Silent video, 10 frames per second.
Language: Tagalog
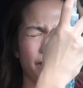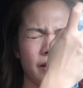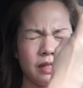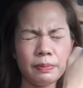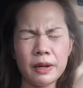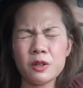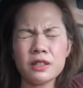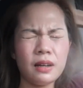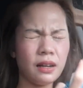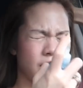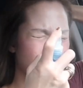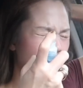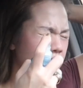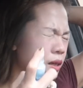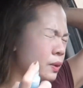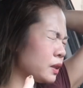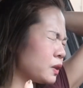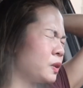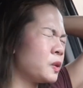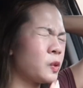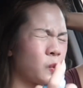ni-spray ko siya lagi sa katawan ko.